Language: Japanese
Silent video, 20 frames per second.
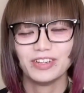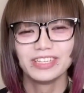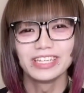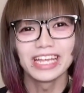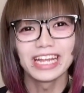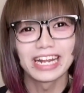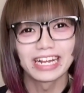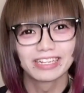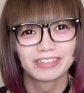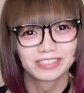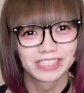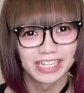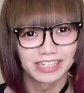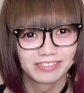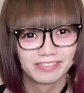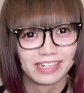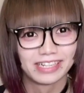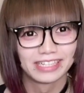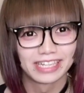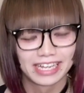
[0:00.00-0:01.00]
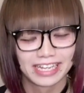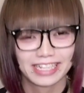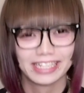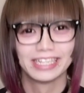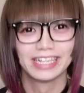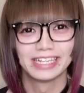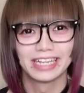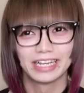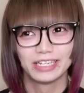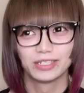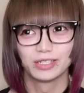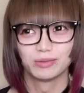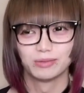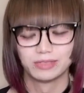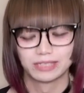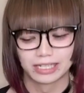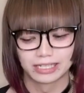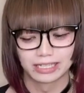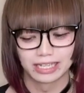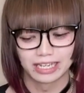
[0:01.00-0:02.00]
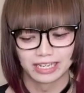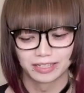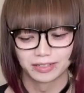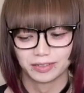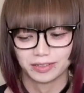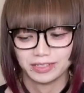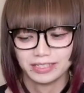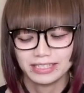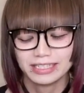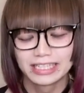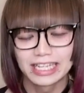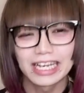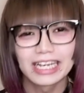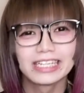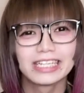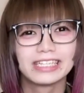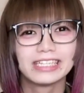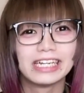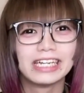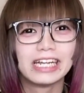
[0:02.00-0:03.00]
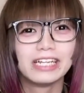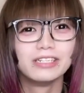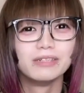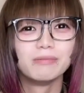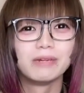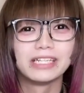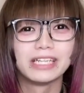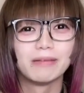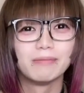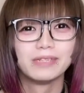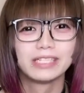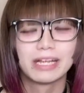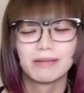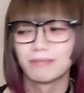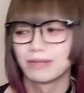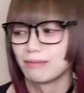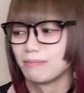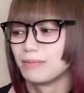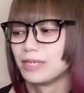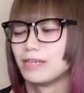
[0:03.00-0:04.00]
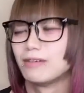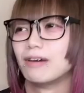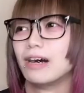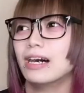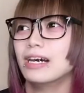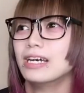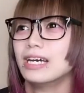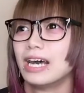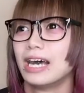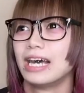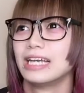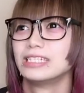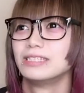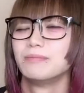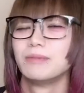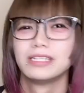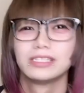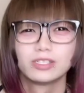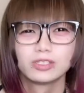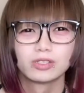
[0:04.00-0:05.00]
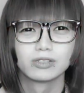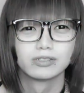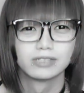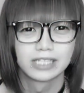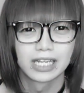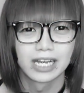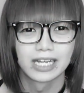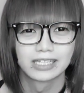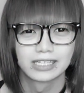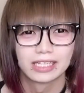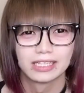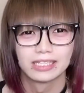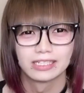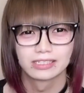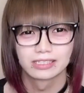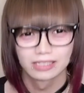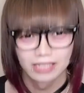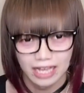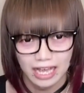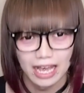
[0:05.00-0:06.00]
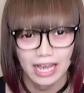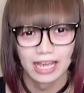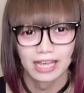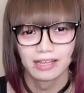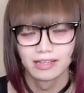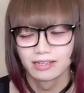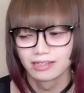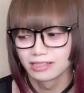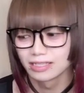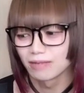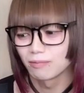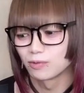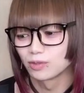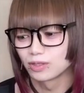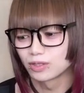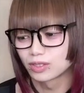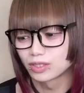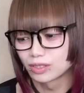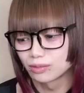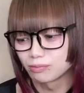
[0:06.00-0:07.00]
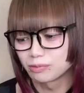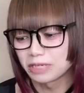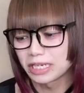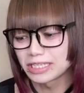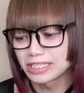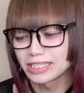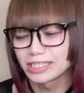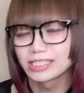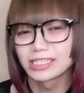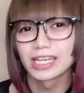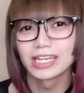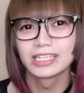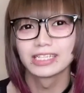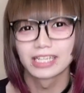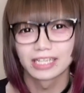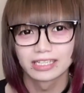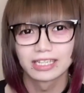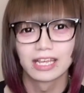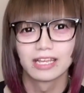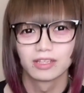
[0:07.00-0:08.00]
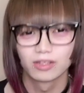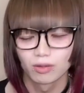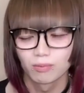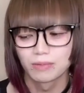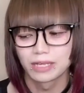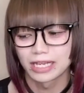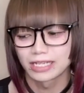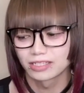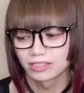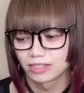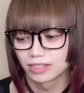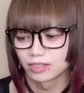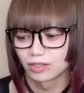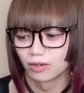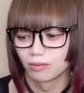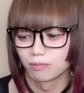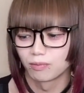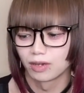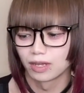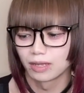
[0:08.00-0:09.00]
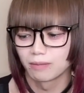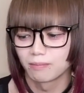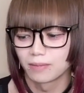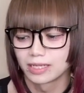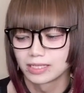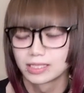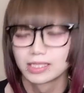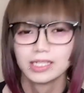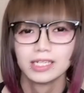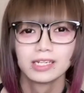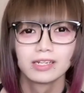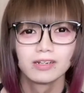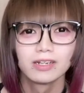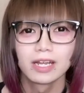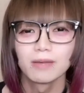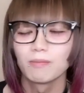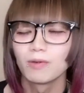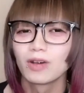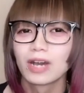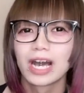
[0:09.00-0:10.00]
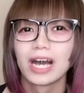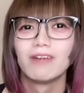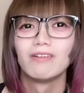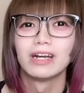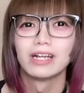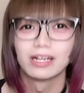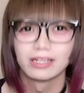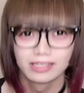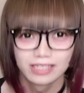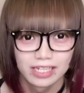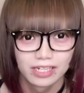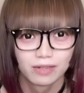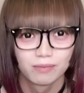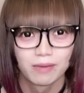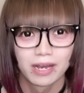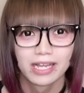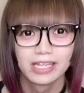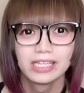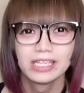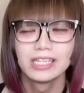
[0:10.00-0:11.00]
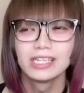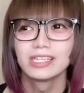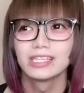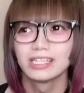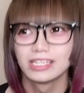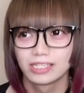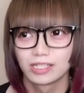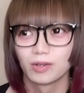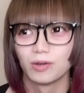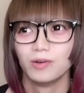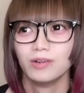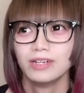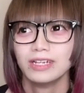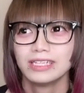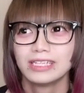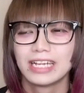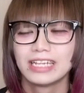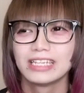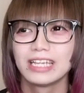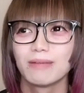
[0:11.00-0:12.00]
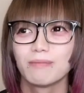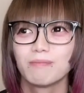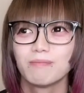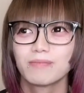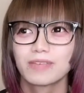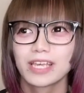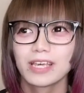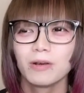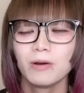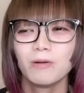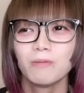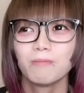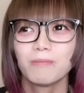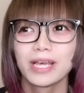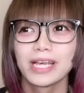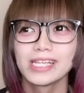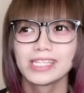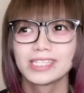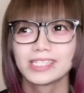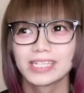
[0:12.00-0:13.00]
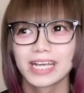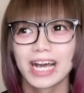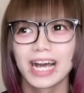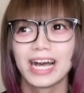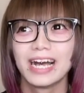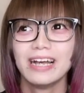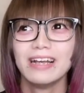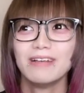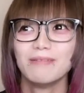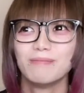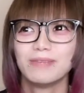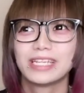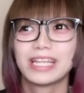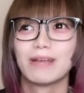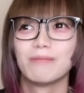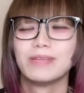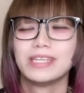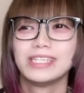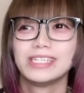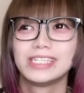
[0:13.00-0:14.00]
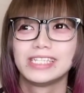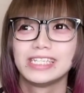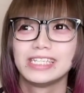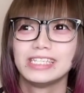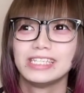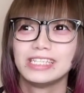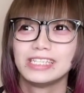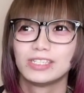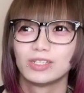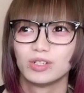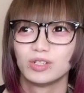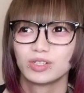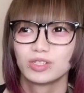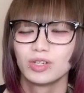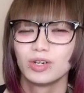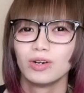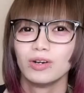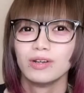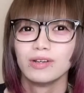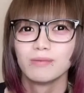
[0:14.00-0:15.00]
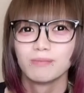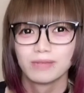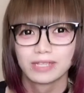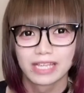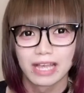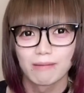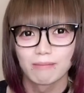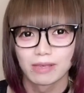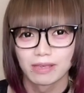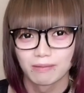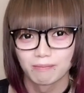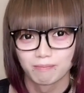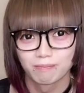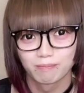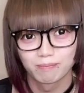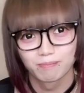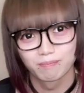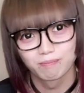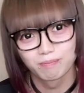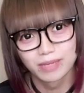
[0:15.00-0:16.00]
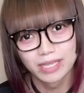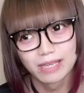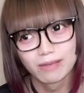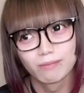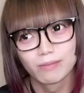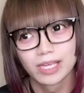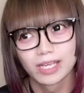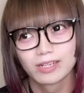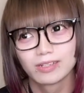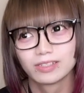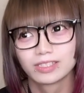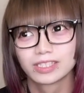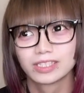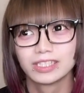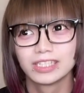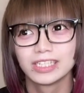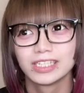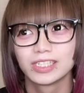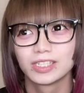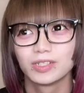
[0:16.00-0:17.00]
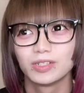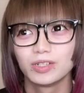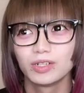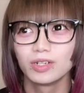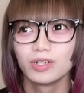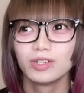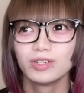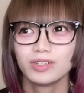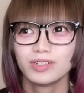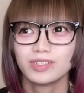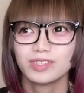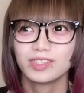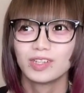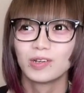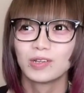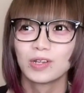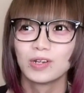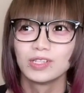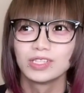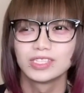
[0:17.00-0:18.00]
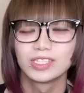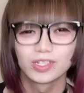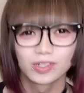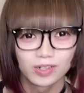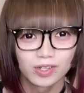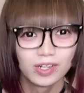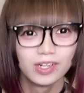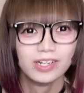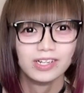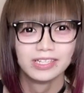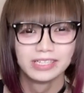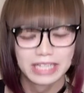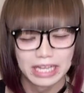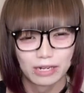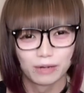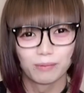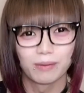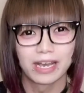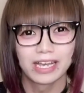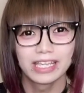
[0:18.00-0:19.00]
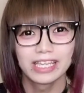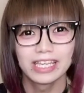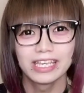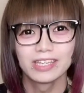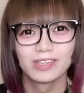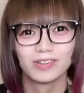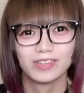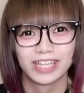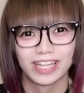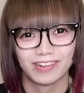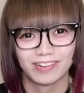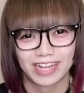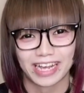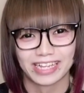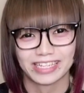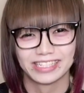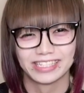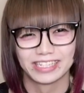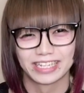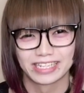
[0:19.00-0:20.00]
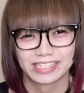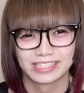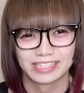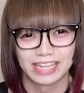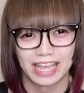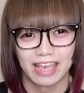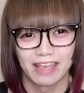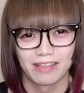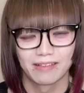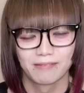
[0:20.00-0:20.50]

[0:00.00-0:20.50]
飲んだら臭くはないんで大丈夫なんだけど、なんかね慣れるまでビタミン B は初めちょっと臭かったです。はい、でも粒はちっちゃいんでね飲みやすいと思います。これも皮は寝る前に2錠なんで、基本ベースがビタミン C2 錠とビタミン B ミックス2錠の4錠を寝る前に飲んでる感じですね。